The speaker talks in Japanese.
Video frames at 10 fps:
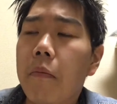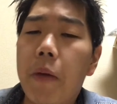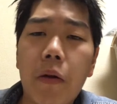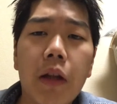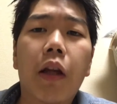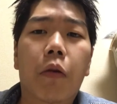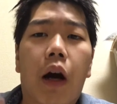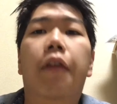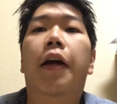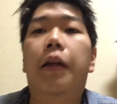ベヨネッタと
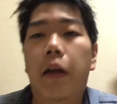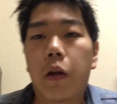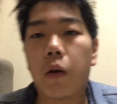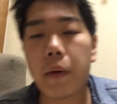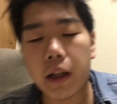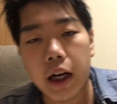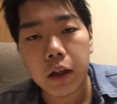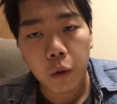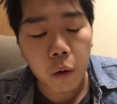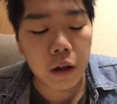かが最近有名な
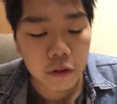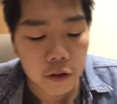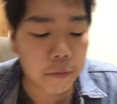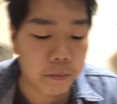ところです